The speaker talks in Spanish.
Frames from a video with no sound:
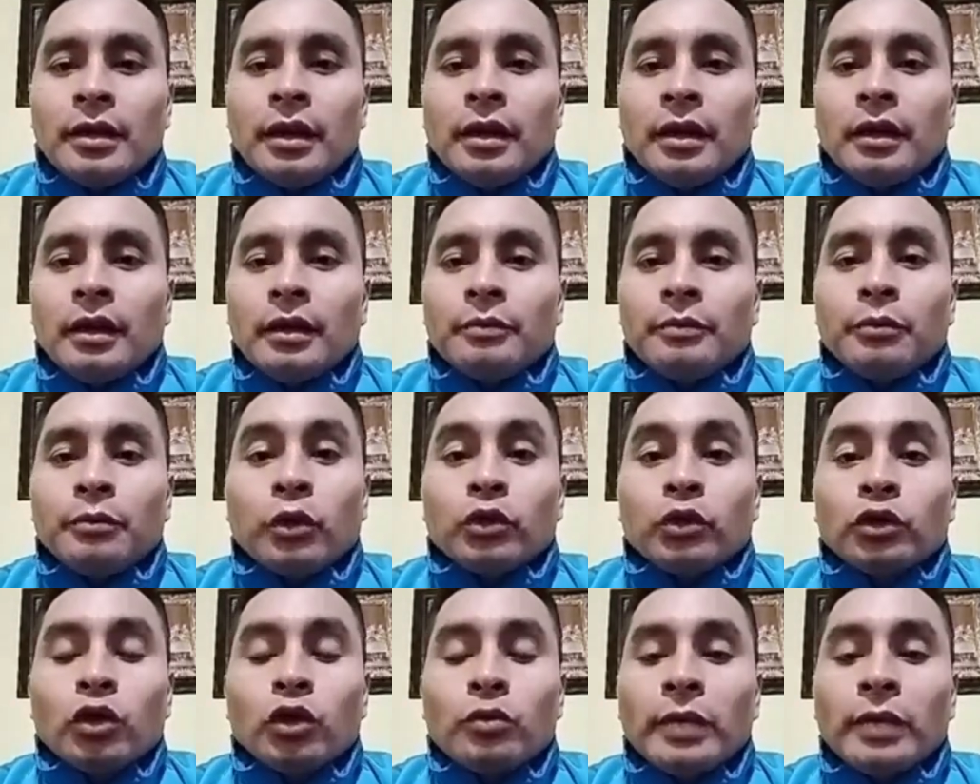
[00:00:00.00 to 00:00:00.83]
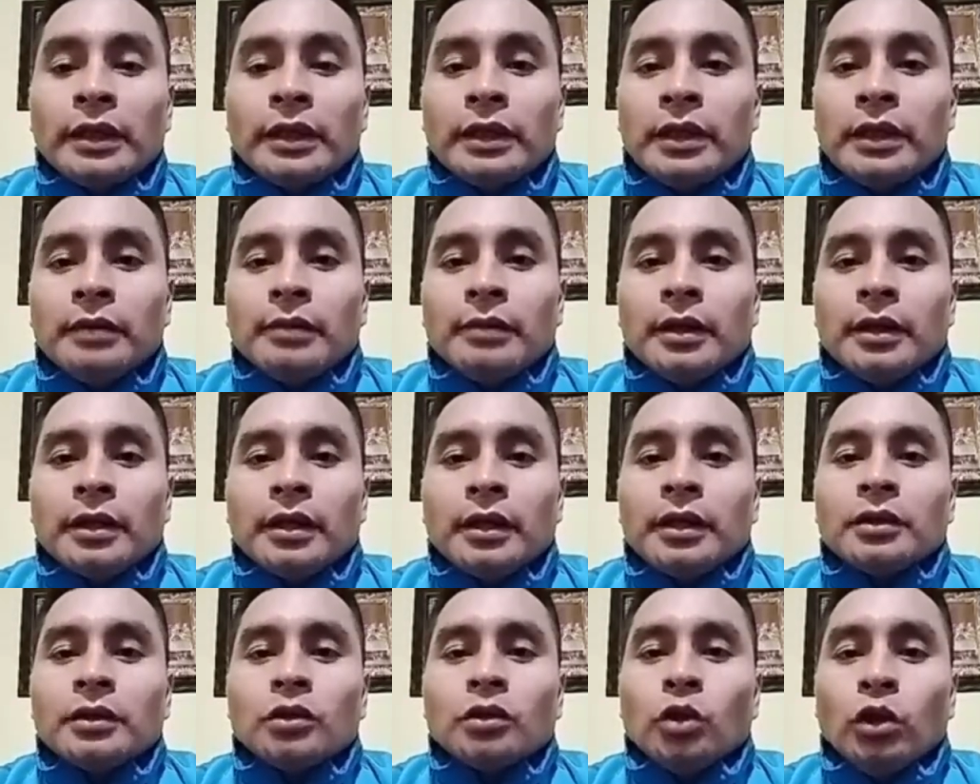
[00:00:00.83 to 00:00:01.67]
eh, por normativa,
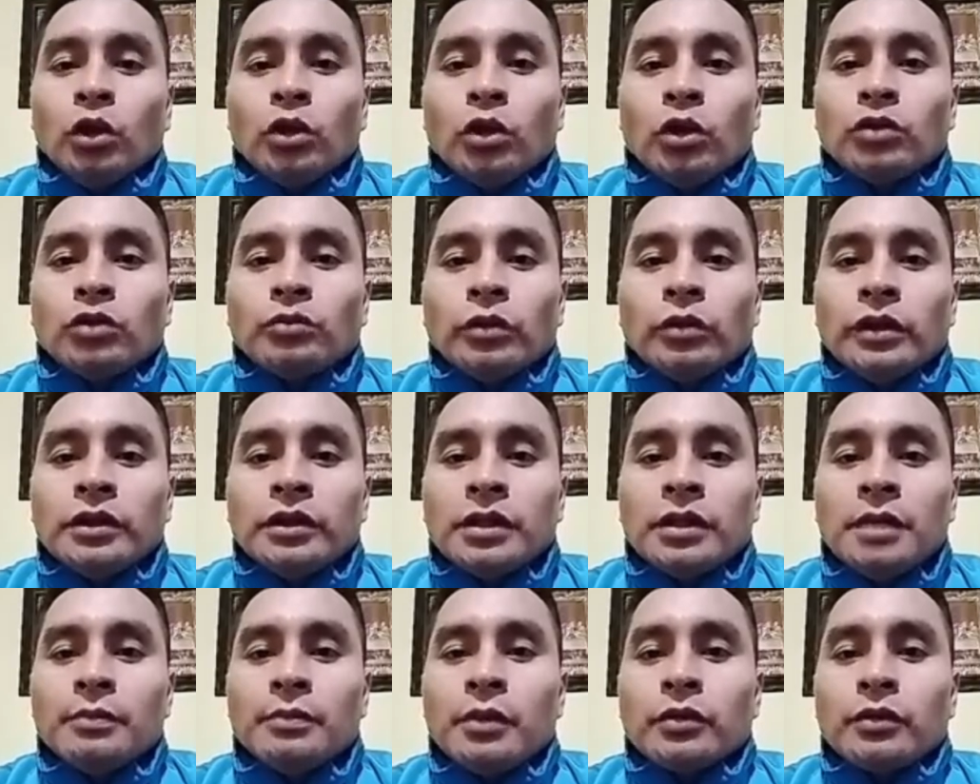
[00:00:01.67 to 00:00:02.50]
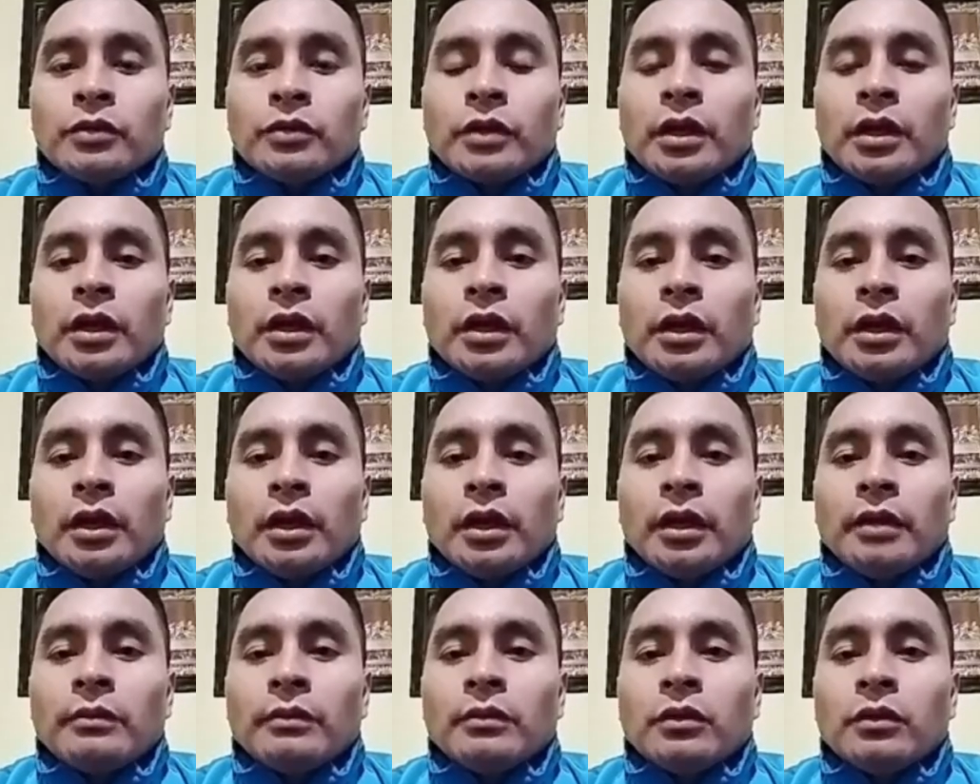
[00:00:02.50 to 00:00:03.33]
que todos los municipios que
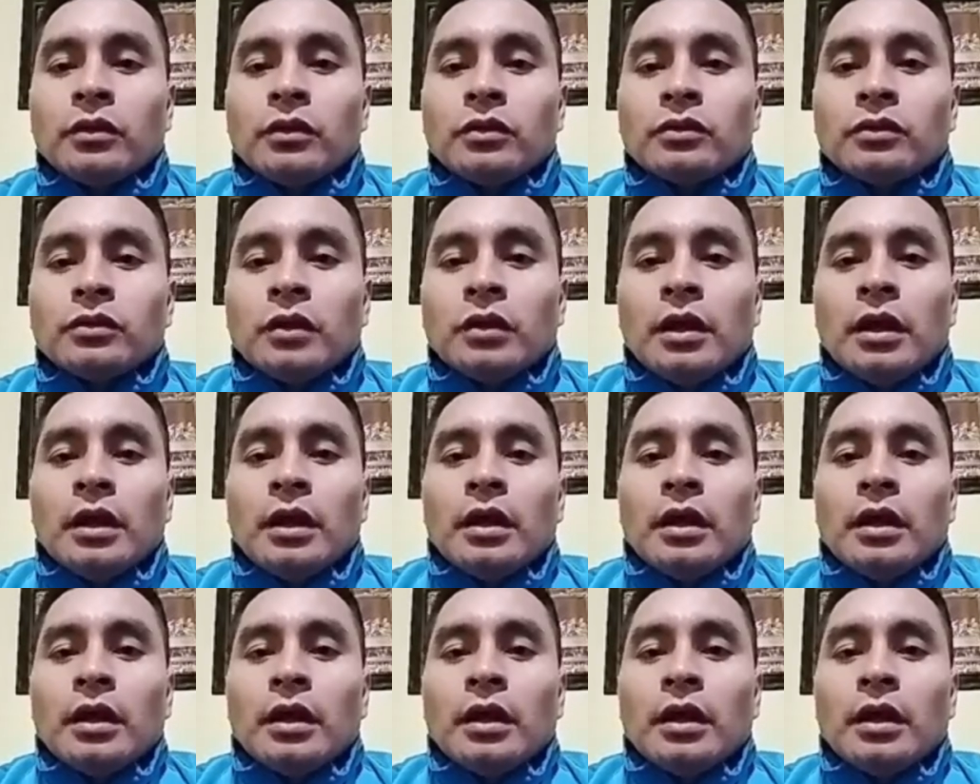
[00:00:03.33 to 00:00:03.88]
hemos